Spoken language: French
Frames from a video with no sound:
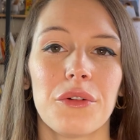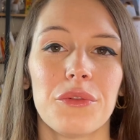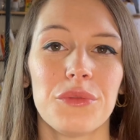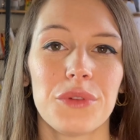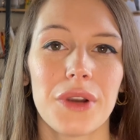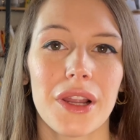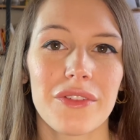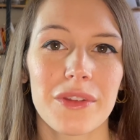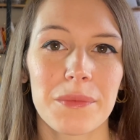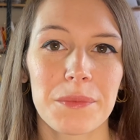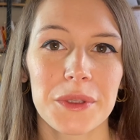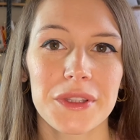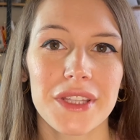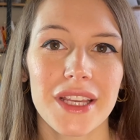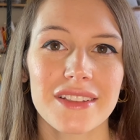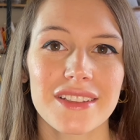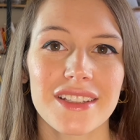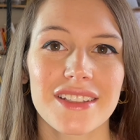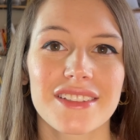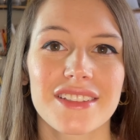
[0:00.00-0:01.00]
Vous l'avez
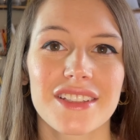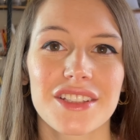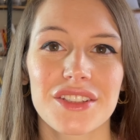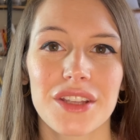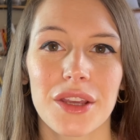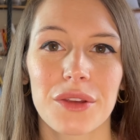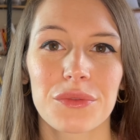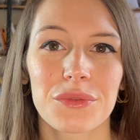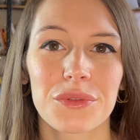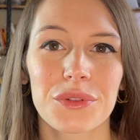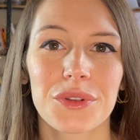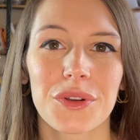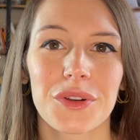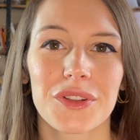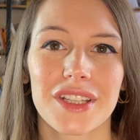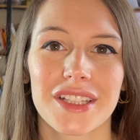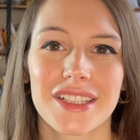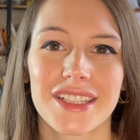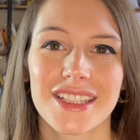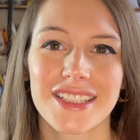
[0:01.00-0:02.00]
peut-être déjà vu dans
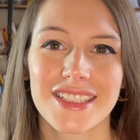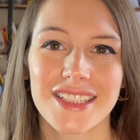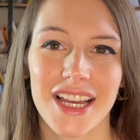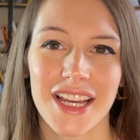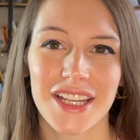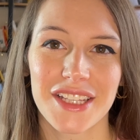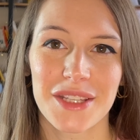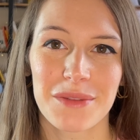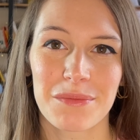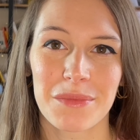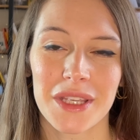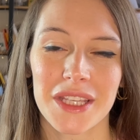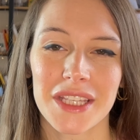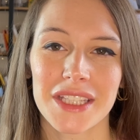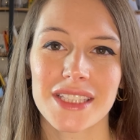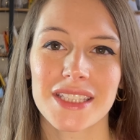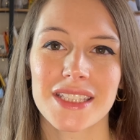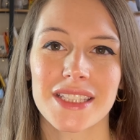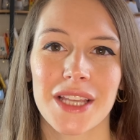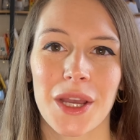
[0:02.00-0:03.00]
des dessins animés,
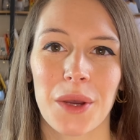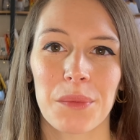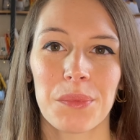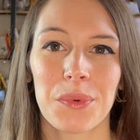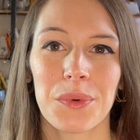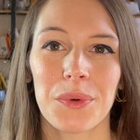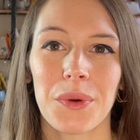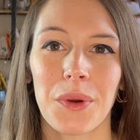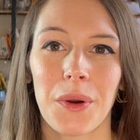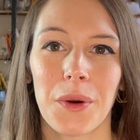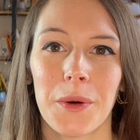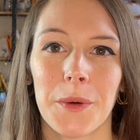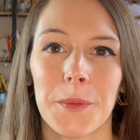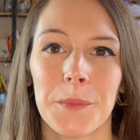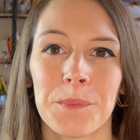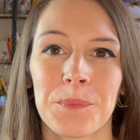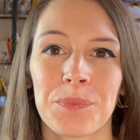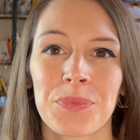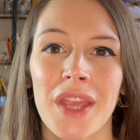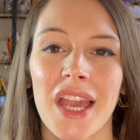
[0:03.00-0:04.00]
c'est un peu euh,
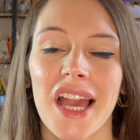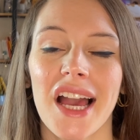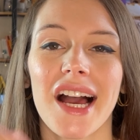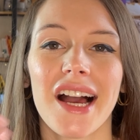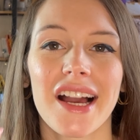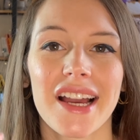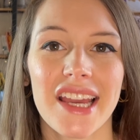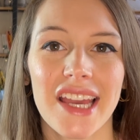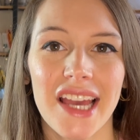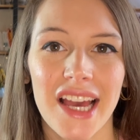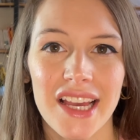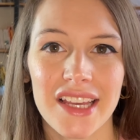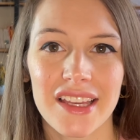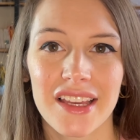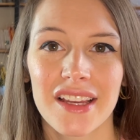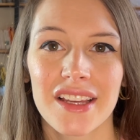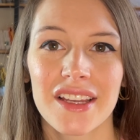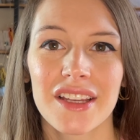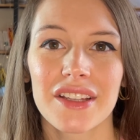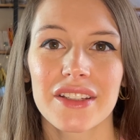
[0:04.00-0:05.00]
un gag
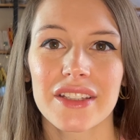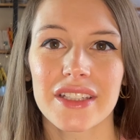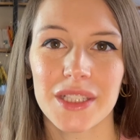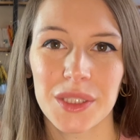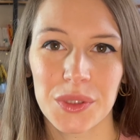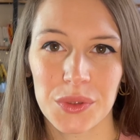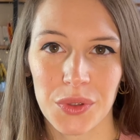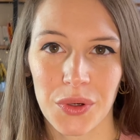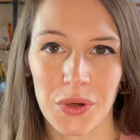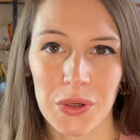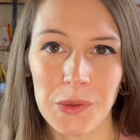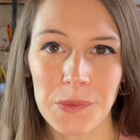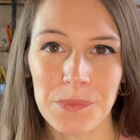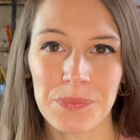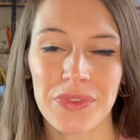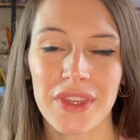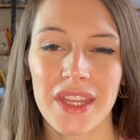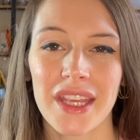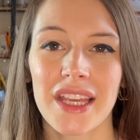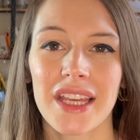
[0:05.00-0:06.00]
récurrent.
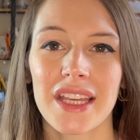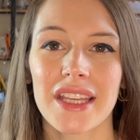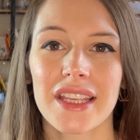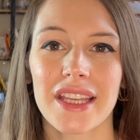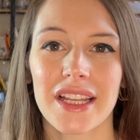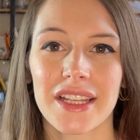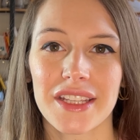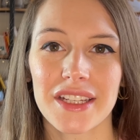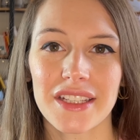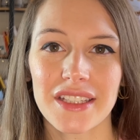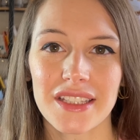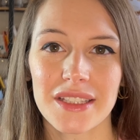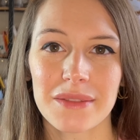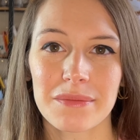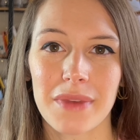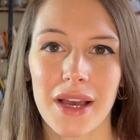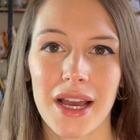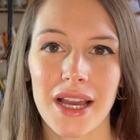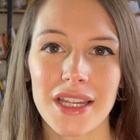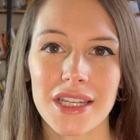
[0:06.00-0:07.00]
Quelqu'un qui
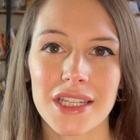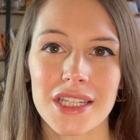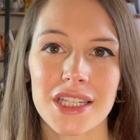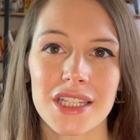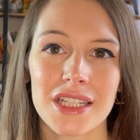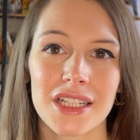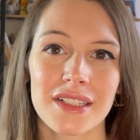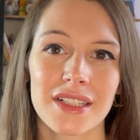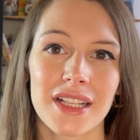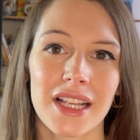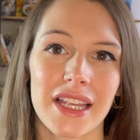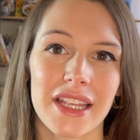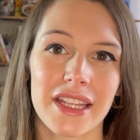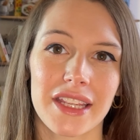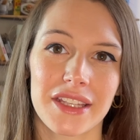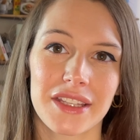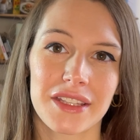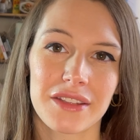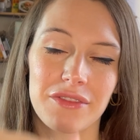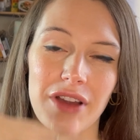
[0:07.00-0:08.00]
marche
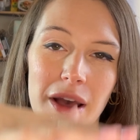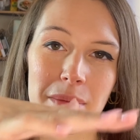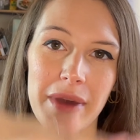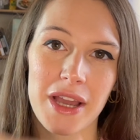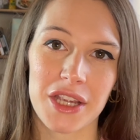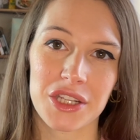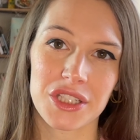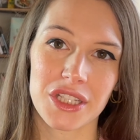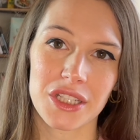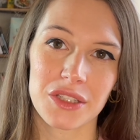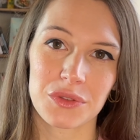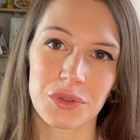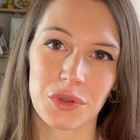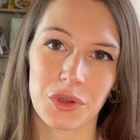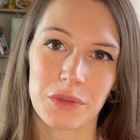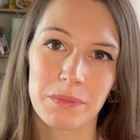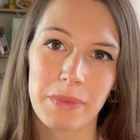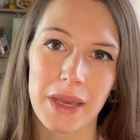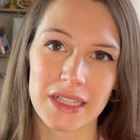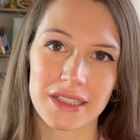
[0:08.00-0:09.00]
et qui va marcher sur
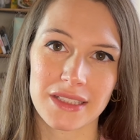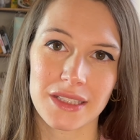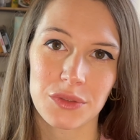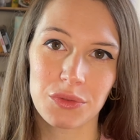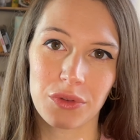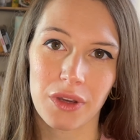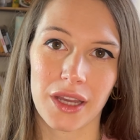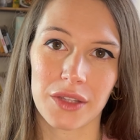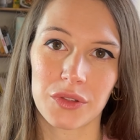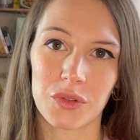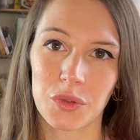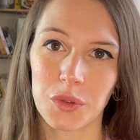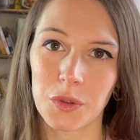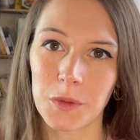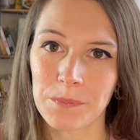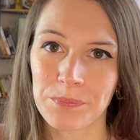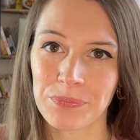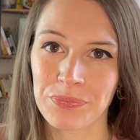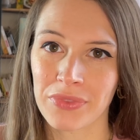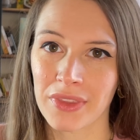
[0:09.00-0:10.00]
une partie du râteau
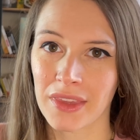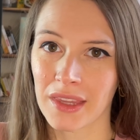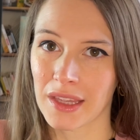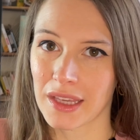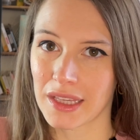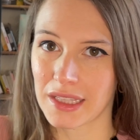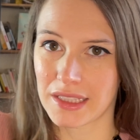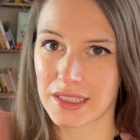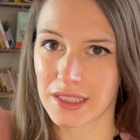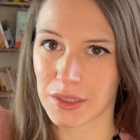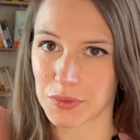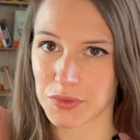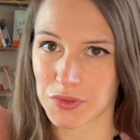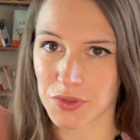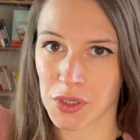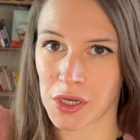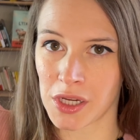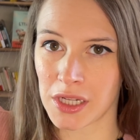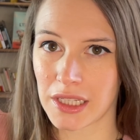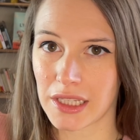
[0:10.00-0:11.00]
qui est au
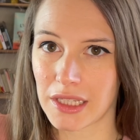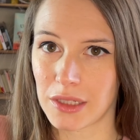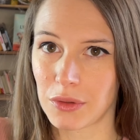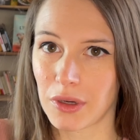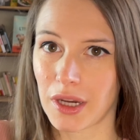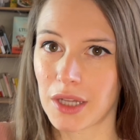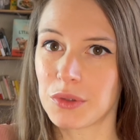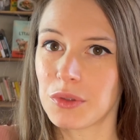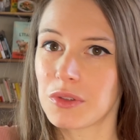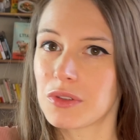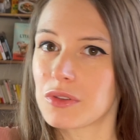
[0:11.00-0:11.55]
sol et le râteau